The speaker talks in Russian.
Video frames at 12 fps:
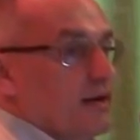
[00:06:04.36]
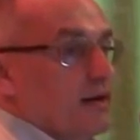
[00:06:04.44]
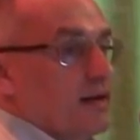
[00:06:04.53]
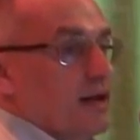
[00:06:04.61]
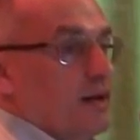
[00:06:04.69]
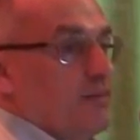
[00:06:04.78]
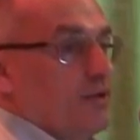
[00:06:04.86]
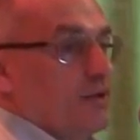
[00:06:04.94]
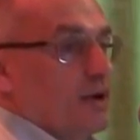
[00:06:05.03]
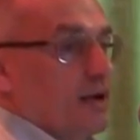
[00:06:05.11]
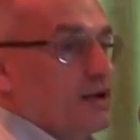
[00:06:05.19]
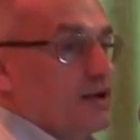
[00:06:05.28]
когда
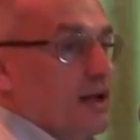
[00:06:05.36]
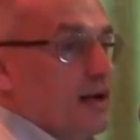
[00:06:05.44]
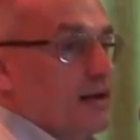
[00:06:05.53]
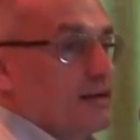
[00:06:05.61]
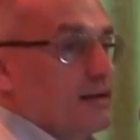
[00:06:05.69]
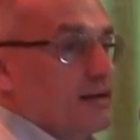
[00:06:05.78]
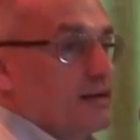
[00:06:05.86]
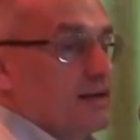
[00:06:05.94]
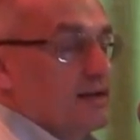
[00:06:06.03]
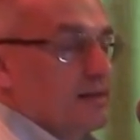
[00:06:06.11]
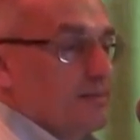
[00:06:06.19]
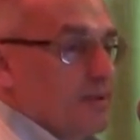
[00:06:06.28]
ребенок рождается с
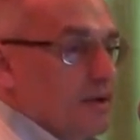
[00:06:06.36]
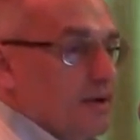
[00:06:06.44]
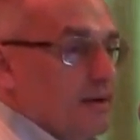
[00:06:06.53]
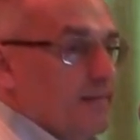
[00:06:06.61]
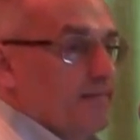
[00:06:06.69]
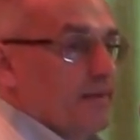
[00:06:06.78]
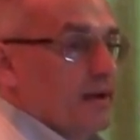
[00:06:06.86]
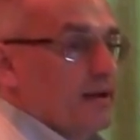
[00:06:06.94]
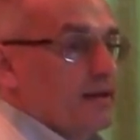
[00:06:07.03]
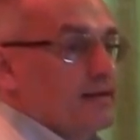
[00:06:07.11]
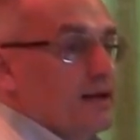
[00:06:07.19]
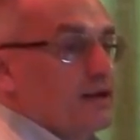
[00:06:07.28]
ДЦП,
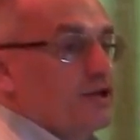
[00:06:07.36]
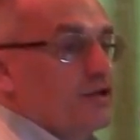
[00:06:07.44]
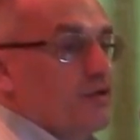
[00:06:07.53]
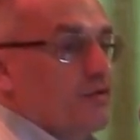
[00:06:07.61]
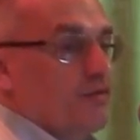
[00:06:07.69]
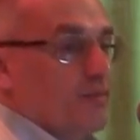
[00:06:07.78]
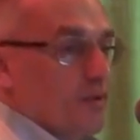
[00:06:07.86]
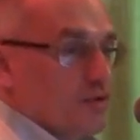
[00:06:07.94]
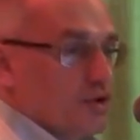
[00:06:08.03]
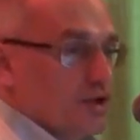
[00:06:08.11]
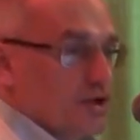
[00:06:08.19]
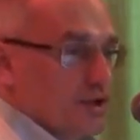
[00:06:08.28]
это значит, он в
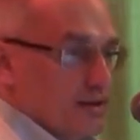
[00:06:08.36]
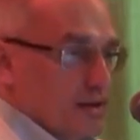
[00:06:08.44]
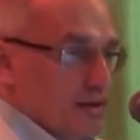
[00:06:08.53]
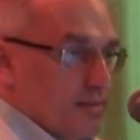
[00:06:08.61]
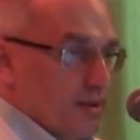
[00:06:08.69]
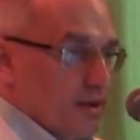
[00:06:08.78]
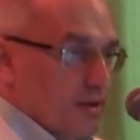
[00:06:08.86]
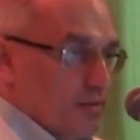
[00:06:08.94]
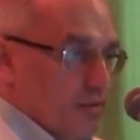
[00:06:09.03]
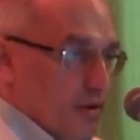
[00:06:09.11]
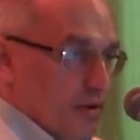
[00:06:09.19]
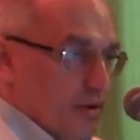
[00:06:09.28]
прошлой жизни
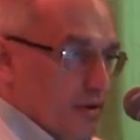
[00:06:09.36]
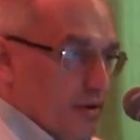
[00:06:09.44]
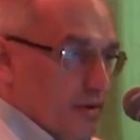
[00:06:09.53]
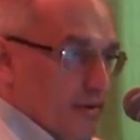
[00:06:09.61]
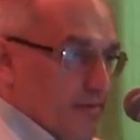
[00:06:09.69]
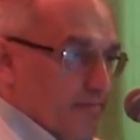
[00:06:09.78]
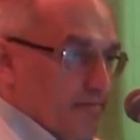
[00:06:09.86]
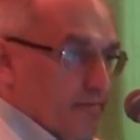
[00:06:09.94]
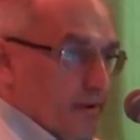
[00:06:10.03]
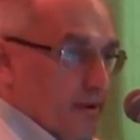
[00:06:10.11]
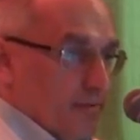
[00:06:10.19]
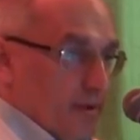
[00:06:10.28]
набедокурил,
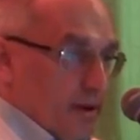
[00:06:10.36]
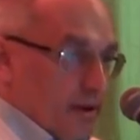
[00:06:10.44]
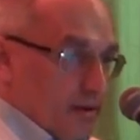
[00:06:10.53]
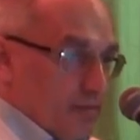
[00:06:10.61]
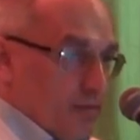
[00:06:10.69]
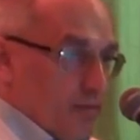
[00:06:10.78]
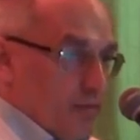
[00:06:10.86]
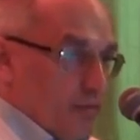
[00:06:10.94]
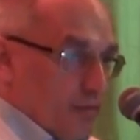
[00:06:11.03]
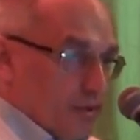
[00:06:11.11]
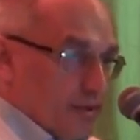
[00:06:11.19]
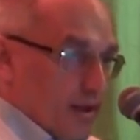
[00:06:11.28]
и поэтому
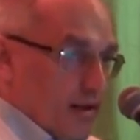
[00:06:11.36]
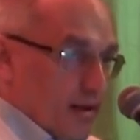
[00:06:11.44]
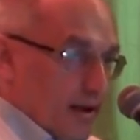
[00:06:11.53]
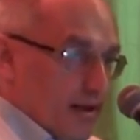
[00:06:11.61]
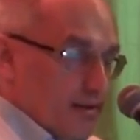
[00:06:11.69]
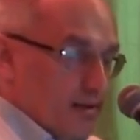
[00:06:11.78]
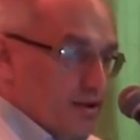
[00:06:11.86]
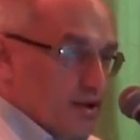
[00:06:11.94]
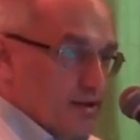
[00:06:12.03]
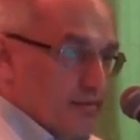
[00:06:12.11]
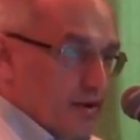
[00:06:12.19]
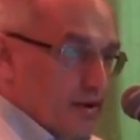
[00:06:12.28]
он страдает
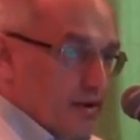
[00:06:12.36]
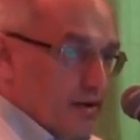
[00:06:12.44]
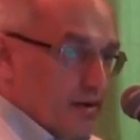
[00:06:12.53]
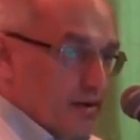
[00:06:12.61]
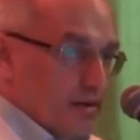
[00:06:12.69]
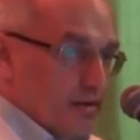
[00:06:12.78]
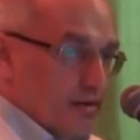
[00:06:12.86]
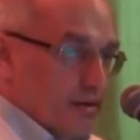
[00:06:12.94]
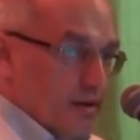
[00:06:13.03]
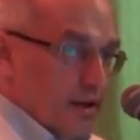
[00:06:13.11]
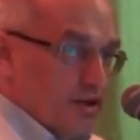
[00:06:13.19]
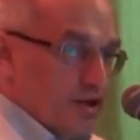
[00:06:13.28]
сейчас в этой.
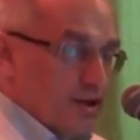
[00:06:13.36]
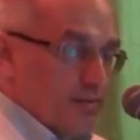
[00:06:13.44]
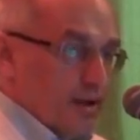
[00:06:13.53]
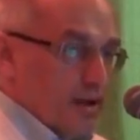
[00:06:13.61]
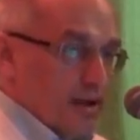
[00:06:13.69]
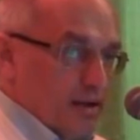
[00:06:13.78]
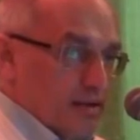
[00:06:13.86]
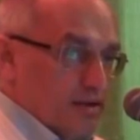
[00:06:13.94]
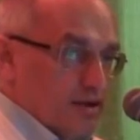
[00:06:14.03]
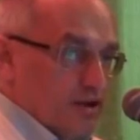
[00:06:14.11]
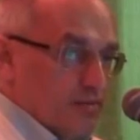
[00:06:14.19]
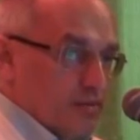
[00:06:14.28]
Иначе непонятно,
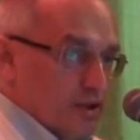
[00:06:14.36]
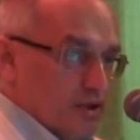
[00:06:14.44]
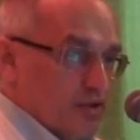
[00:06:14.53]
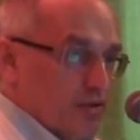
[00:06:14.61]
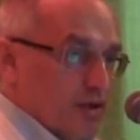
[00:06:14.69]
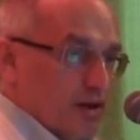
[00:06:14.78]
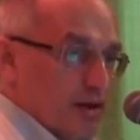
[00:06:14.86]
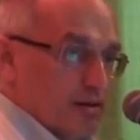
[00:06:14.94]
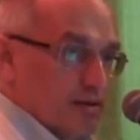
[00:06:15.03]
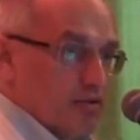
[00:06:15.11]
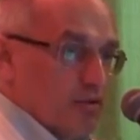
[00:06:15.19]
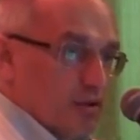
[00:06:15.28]
зачем, за что
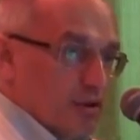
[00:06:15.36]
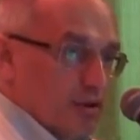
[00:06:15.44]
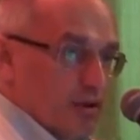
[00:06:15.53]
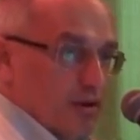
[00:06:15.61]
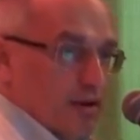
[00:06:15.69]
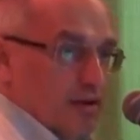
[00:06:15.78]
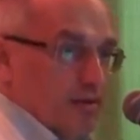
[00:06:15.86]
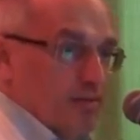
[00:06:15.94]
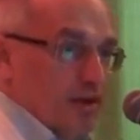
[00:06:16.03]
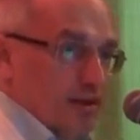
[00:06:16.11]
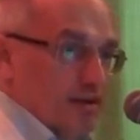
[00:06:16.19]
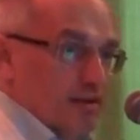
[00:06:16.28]
наказан он. Я-то
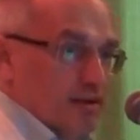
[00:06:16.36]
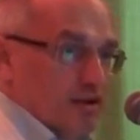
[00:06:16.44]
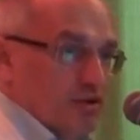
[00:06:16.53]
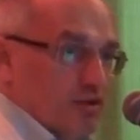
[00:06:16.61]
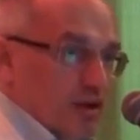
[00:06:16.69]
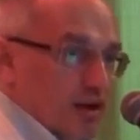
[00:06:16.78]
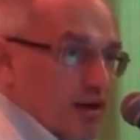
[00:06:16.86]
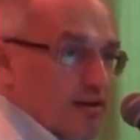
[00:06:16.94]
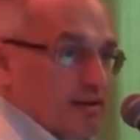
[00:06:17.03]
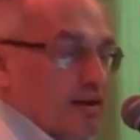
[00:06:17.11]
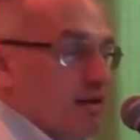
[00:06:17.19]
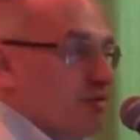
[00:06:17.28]
понятно, за что
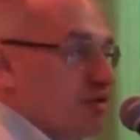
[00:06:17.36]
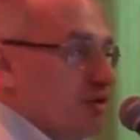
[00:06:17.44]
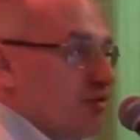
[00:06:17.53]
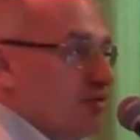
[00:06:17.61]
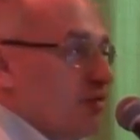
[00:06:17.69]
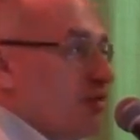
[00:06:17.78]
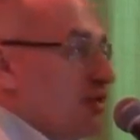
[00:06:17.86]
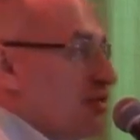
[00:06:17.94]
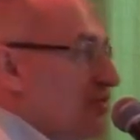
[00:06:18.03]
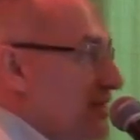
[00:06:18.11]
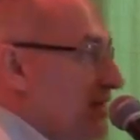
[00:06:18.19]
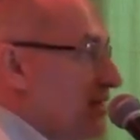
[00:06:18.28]
наказано, я уже тут много
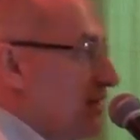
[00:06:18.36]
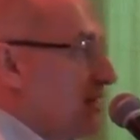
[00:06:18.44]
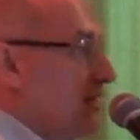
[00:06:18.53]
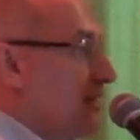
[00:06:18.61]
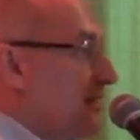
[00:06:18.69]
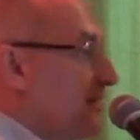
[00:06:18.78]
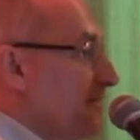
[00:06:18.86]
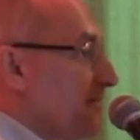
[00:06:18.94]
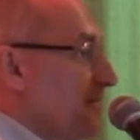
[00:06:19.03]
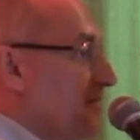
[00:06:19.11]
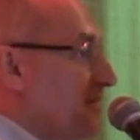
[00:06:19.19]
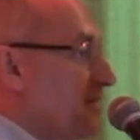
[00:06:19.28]
чего сделала в